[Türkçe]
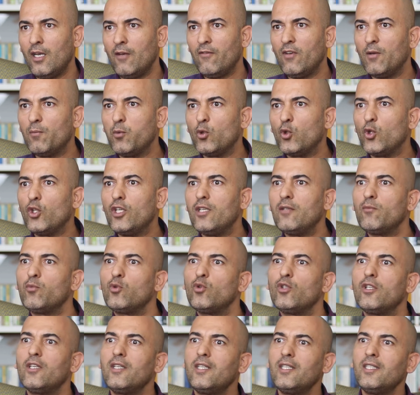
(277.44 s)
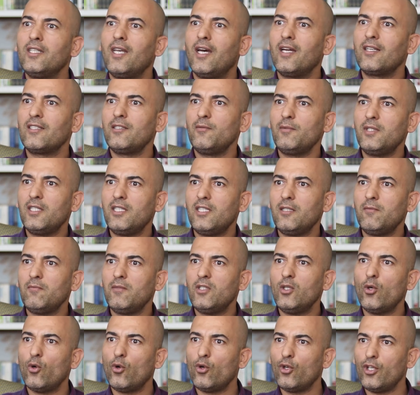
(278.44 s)
Ve bunlar bunlara yardım edeyim
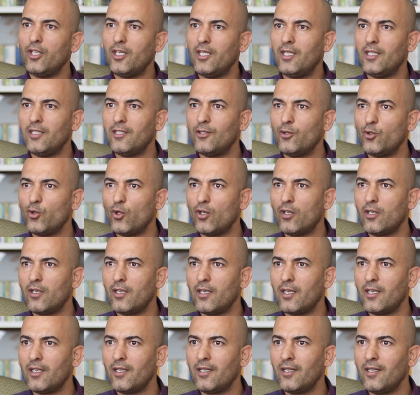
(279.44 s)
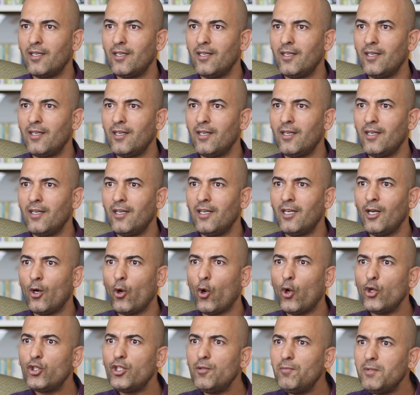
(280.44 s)
diye oraya gidiyorlar.
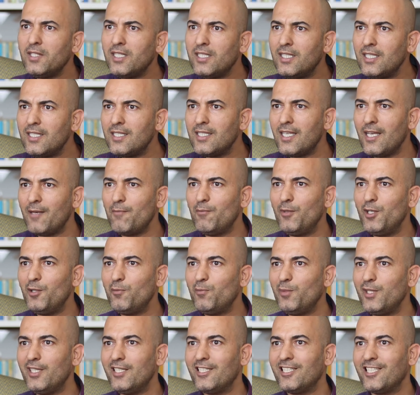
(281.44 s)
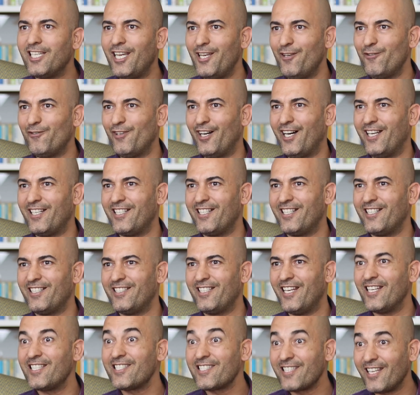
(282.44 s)
Orada bir gizemli bir şey var,
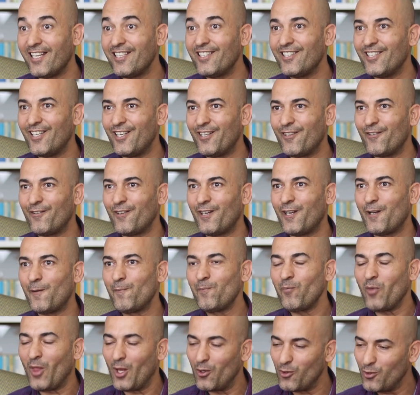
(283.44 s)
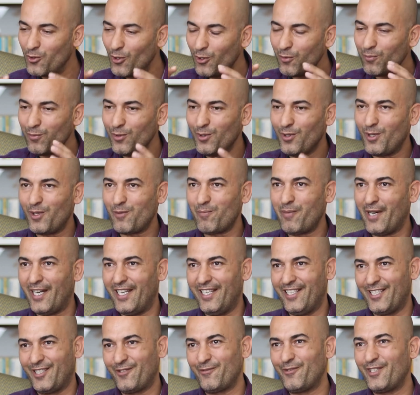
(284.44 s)
destanlar var. Çok bunları
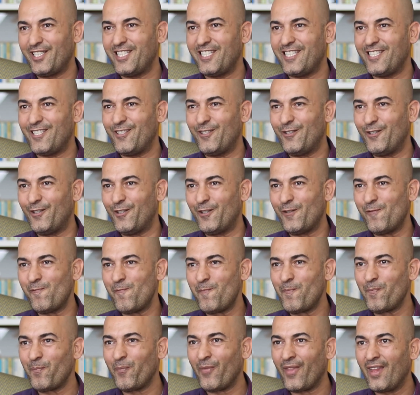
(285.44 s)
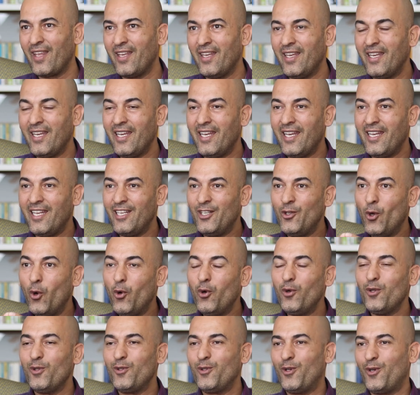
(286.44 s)
paylaşmak istiyorum. Ne
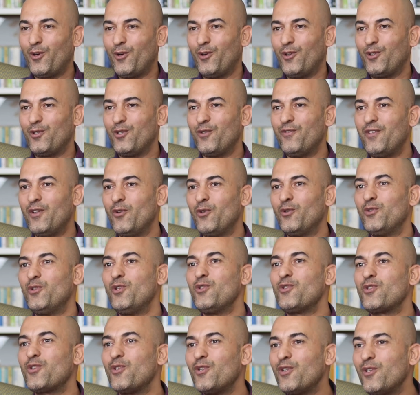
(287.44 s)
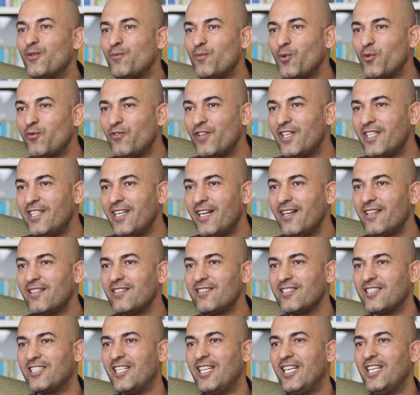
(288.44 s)
oluyor orada ve ondan sonra bu
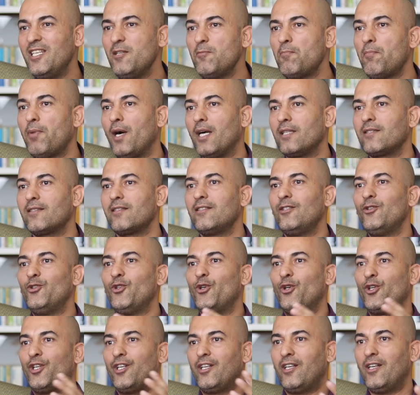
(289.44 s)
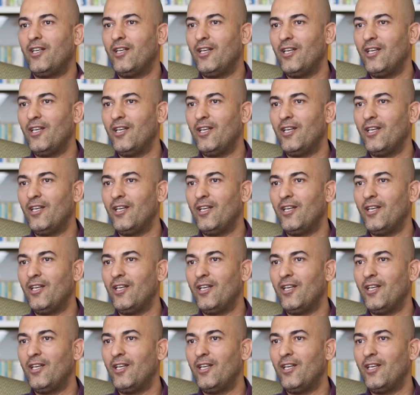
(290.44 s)
vedanın şeyi patlıyor.